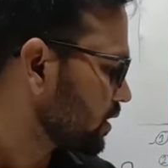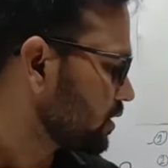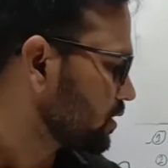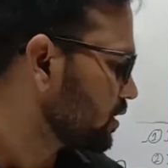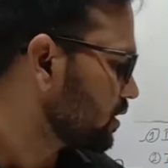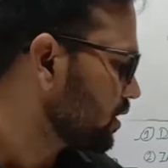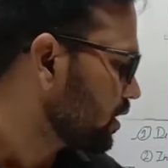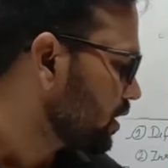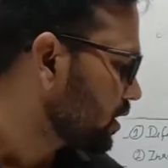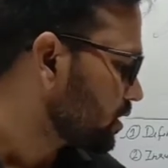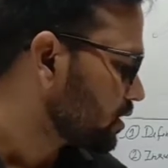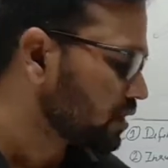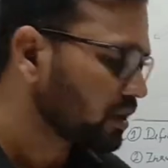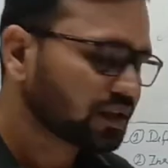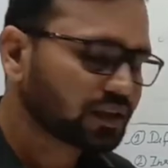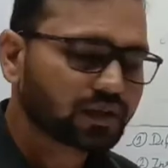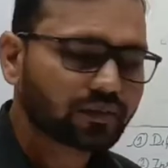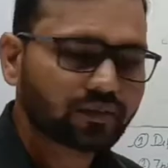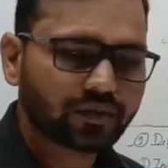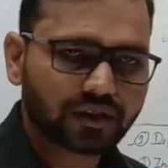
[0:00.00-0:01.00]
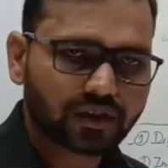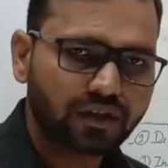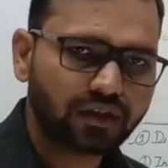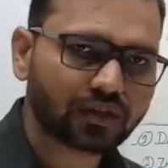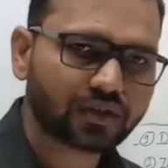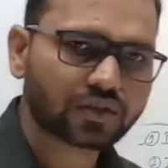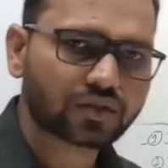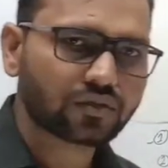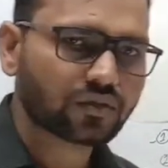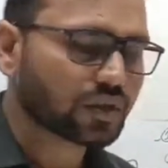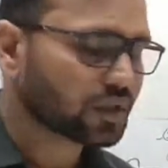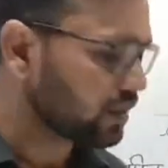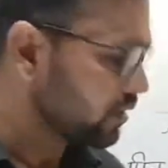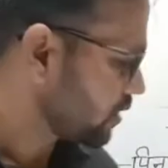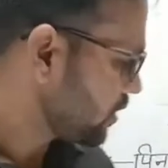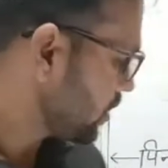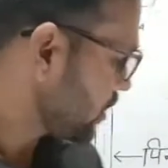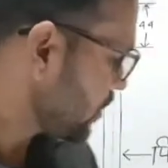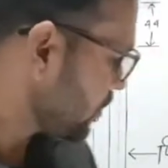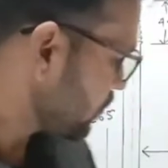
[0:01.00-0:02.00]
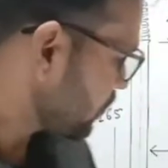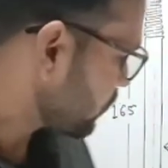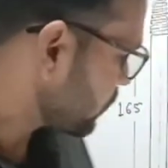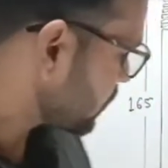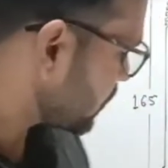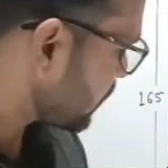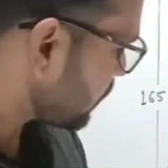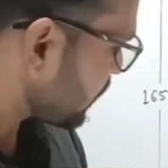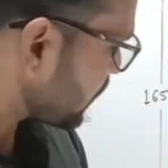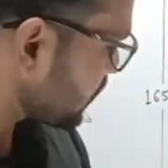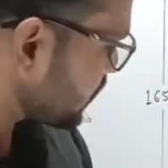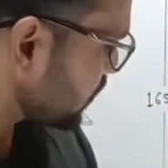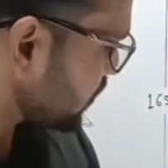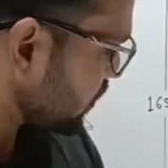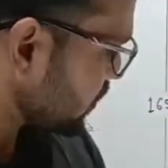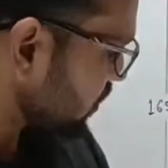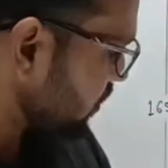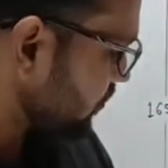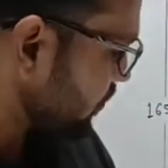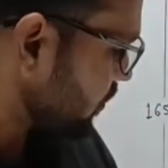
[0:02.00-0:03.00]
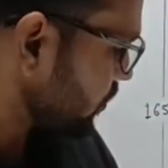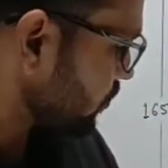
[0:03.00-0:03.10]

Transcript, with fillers: के जी सेंटीमीटर स्क्वायर उसके बाद इसमें